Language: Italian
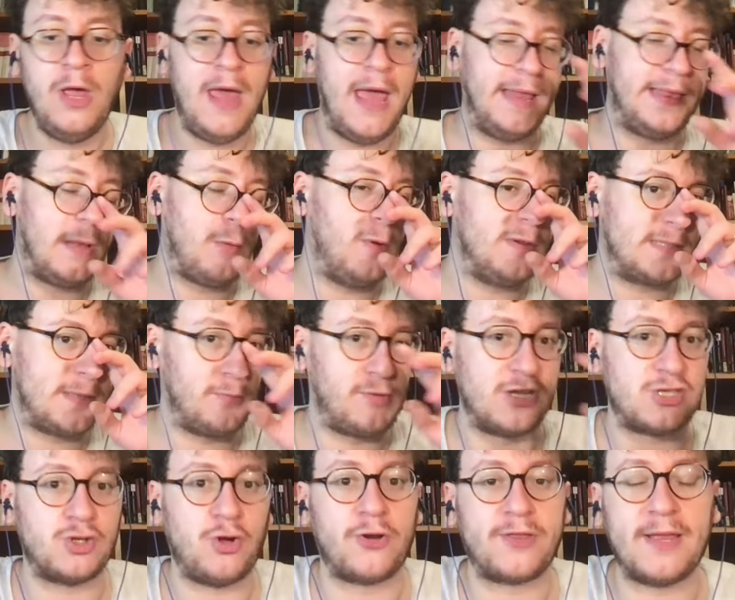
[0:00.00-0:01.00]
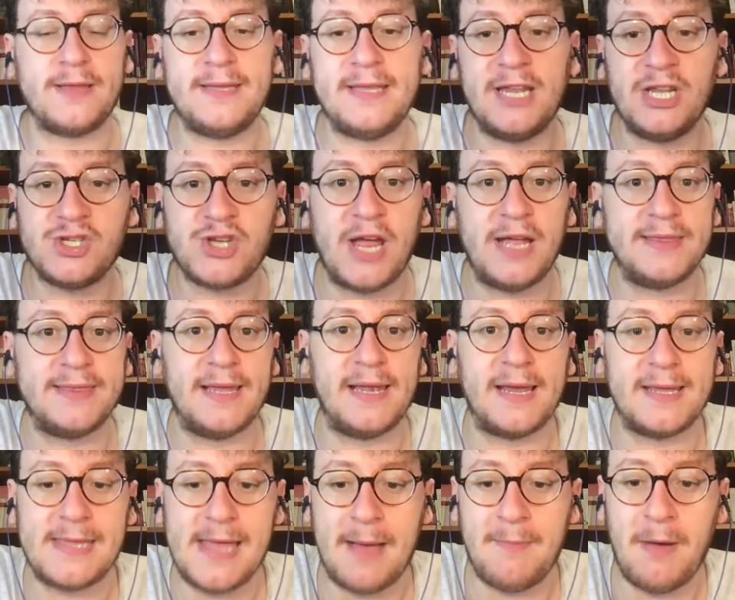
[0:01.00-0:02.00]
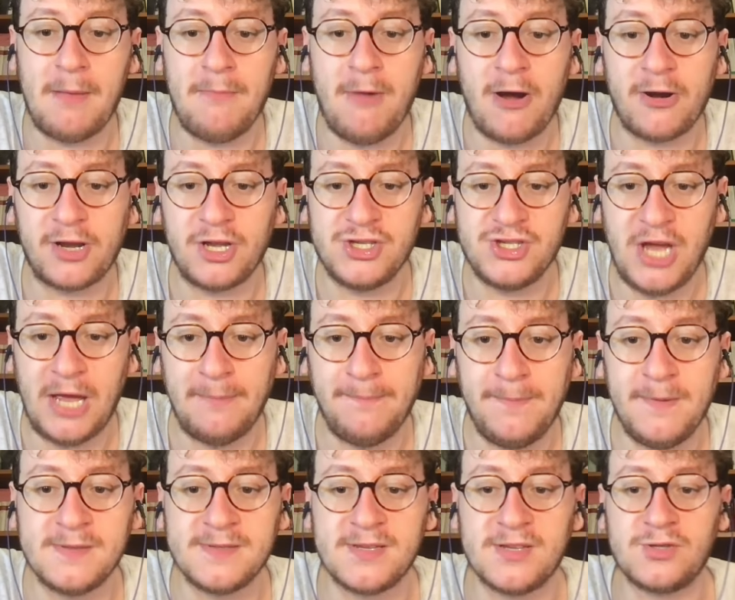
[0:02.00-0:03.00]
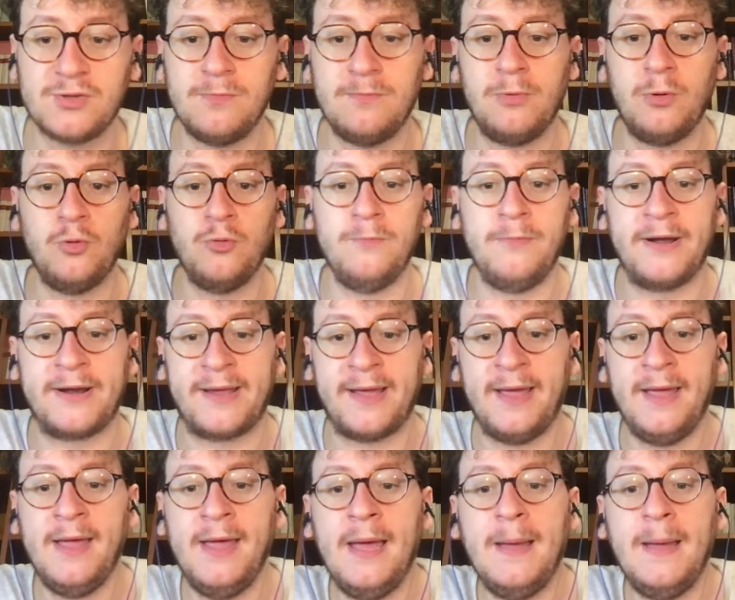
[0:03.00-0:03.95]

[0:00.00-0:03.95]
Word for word: Ed è questa una sorta di ricetta, la chiama Mark Champions su Bloomberg,